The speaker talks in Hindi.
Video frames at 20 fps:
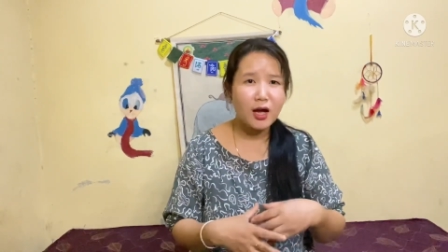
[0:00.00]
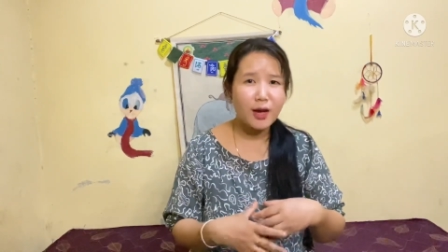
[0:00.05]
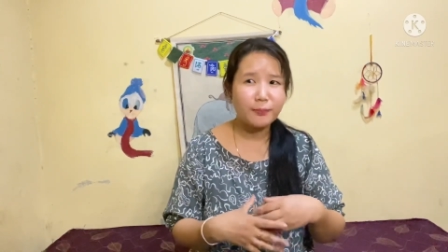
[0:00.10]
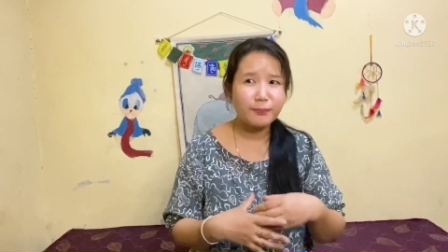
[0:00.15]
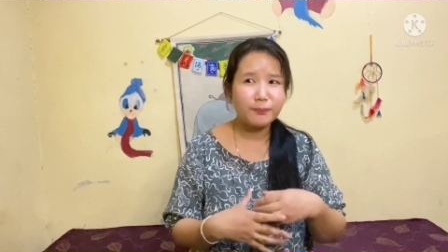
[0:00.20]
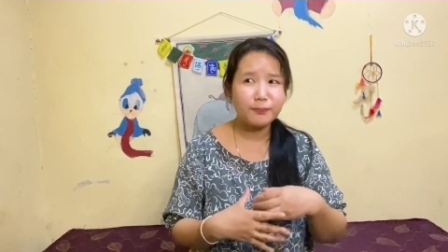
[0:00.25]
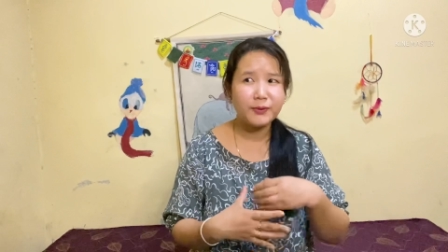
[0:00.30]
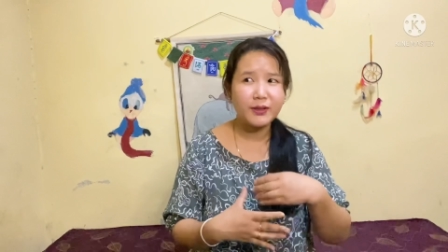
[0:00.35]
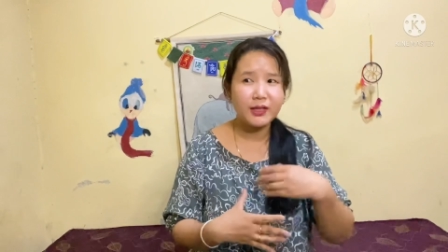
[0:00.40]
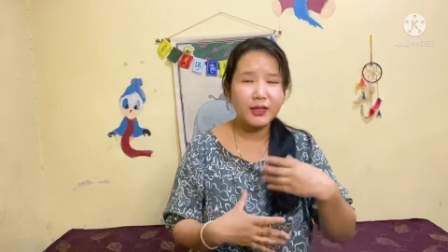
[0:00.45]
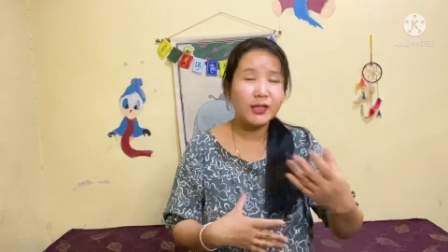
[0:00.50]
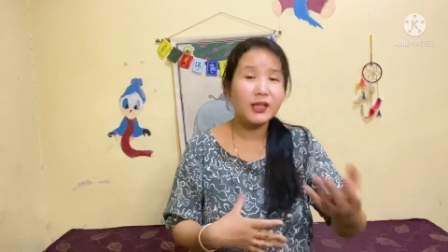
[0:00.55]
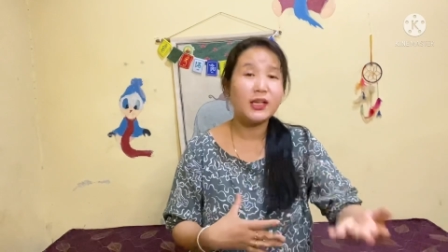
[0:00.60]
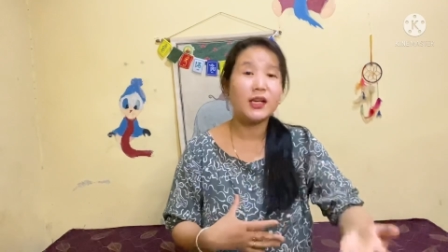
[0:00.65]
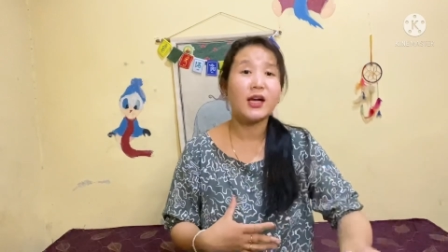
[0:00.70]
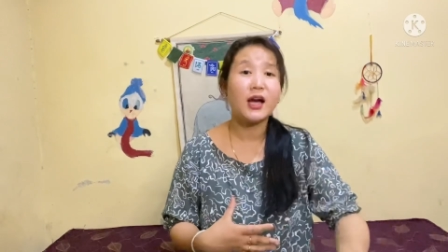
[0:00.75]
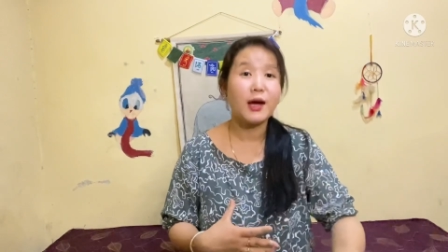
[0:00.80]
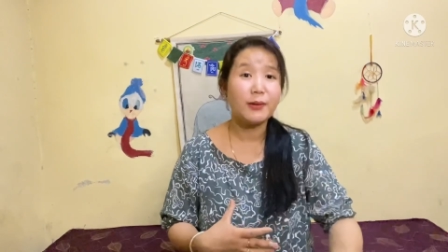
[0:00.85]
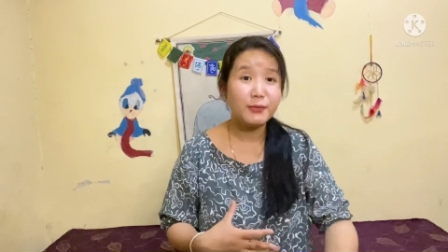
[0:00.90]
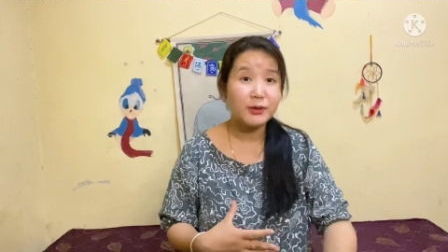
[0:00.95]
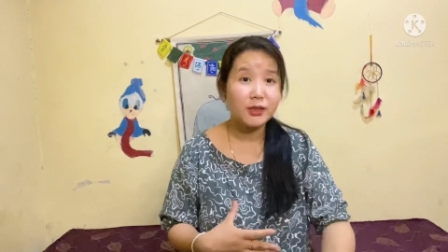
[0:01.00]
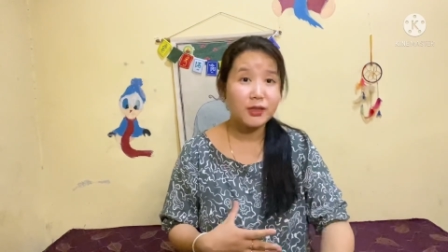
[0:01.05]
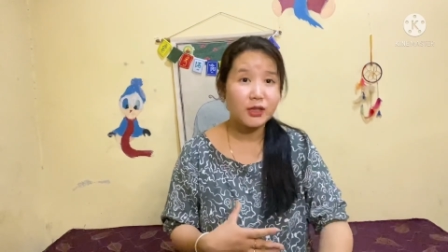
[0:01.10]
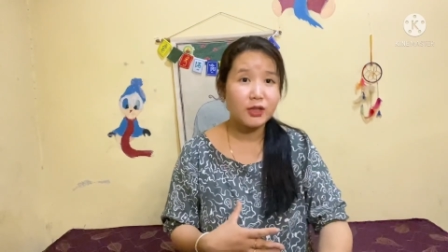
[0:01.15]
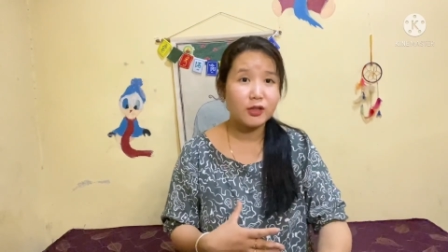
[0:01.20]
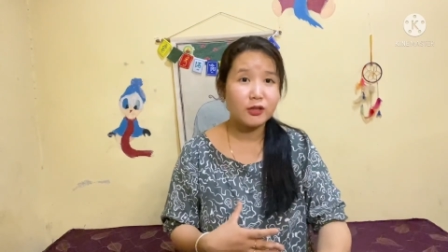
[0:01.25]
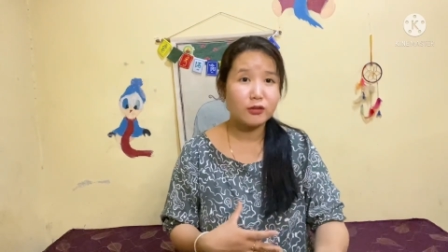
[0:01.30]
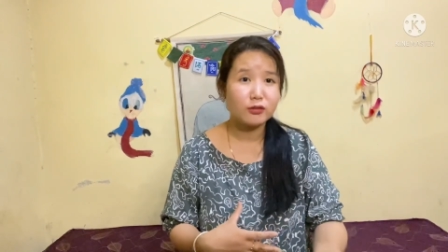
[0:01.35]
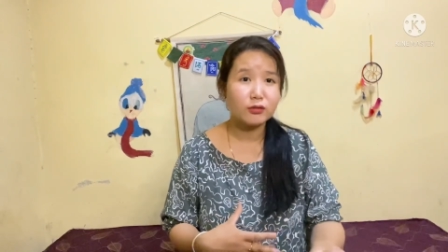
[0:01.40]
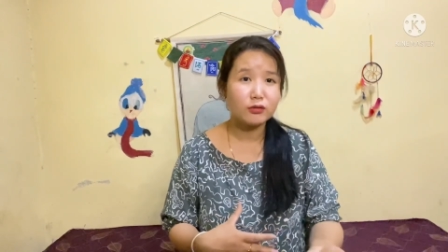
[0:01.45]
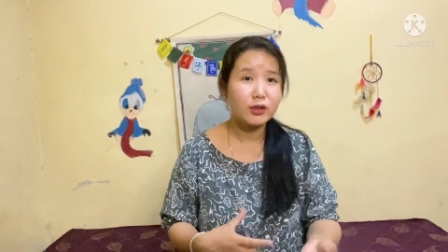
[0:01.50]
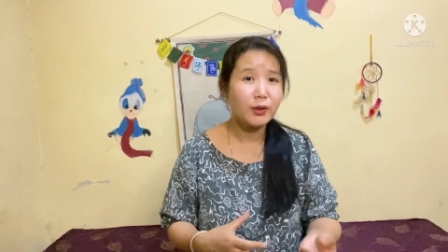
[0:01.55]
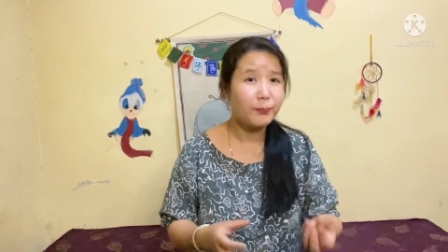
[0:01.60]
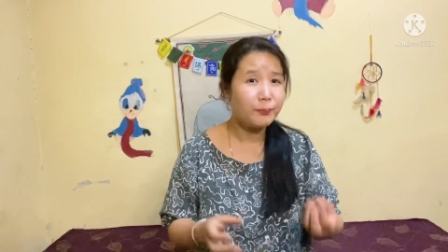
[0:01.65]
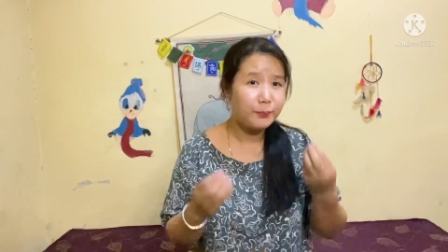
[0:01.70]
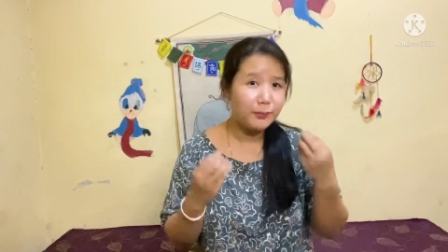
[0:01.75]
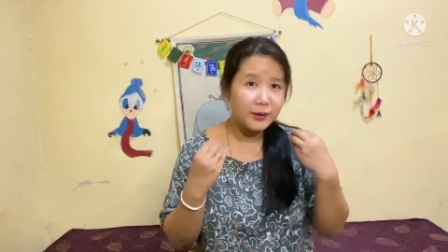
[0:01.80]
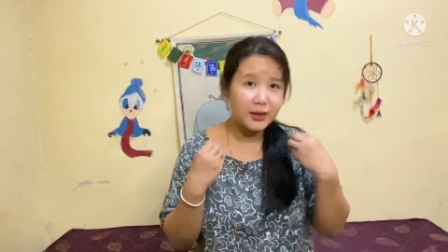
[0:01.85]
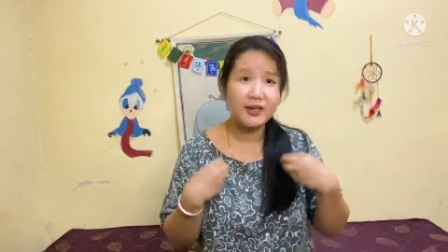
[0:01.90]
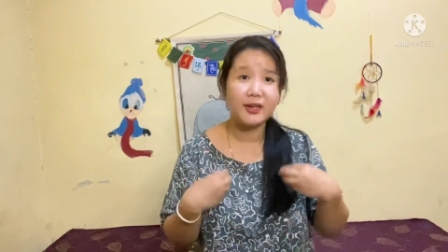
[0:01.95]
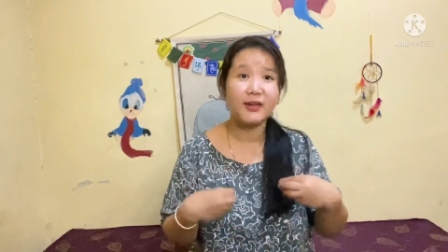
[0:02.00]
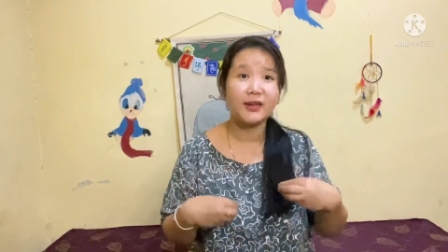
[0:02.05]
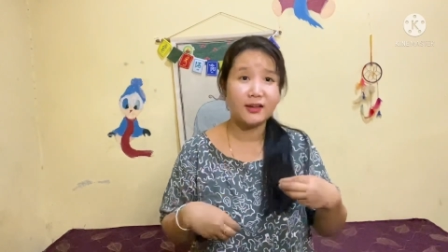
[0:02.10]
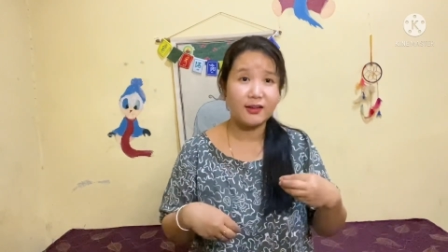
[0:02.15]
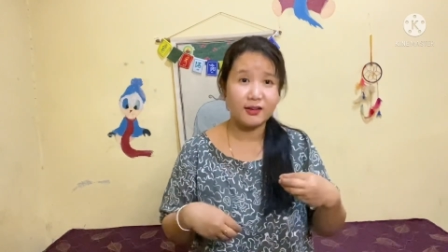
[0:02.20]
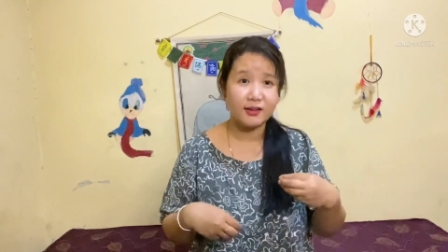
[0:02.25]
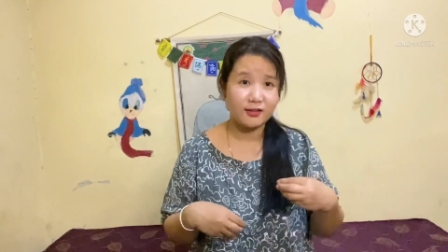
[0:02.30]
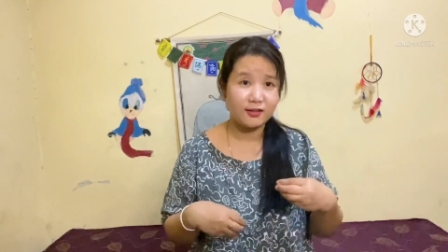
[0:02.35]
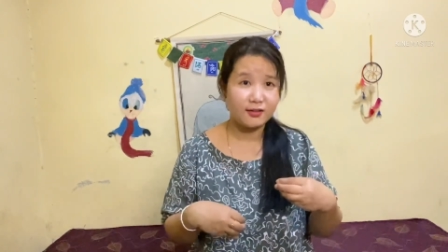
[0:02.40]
आप देने के काबिल नहीं हो तब भी